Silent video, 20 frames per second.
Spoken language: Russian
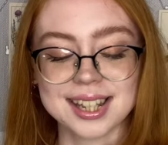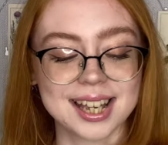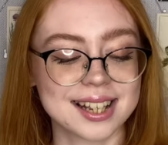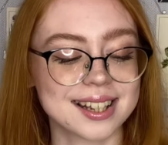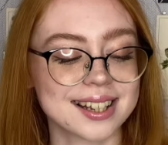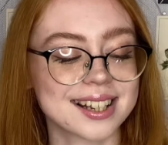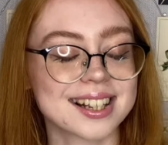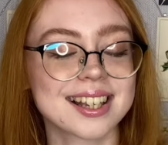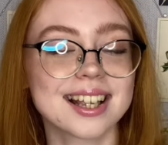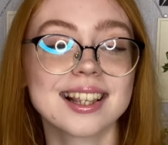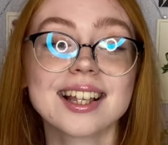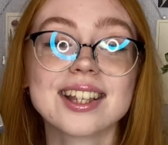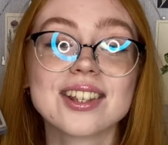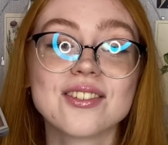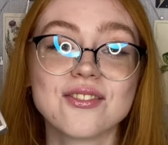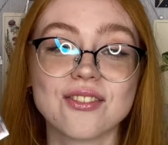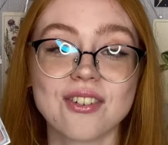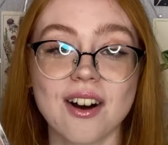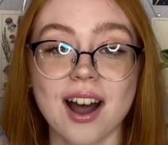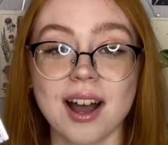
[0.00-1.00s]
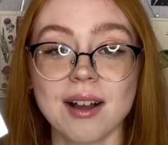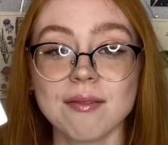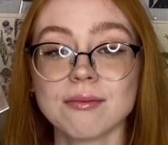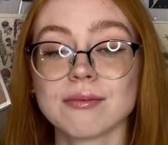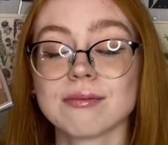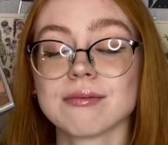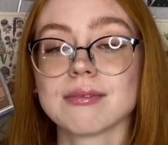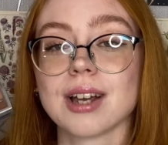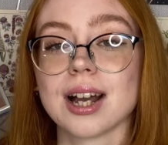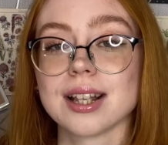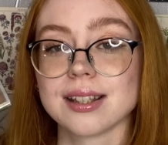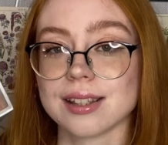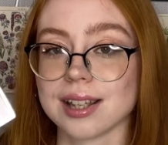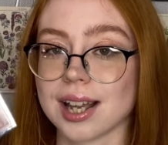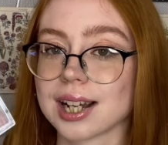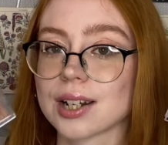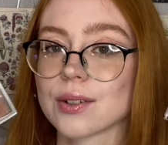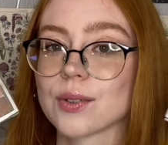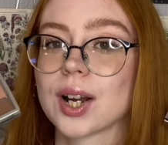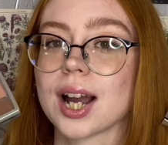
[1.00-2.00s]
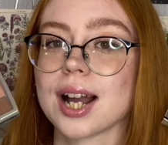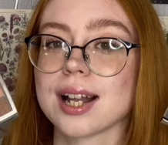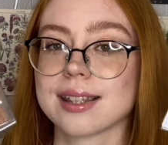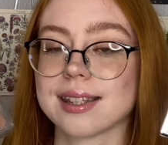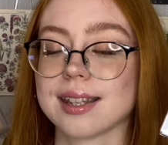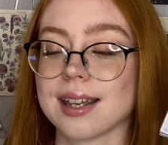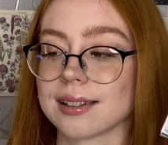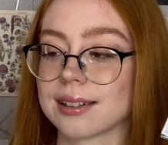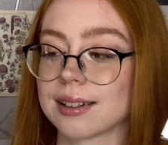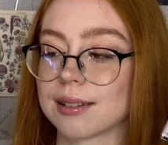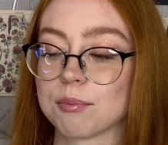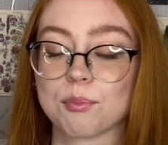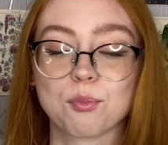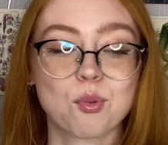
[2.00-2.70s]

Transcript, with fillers: Я заказала два одинаковых оттенка,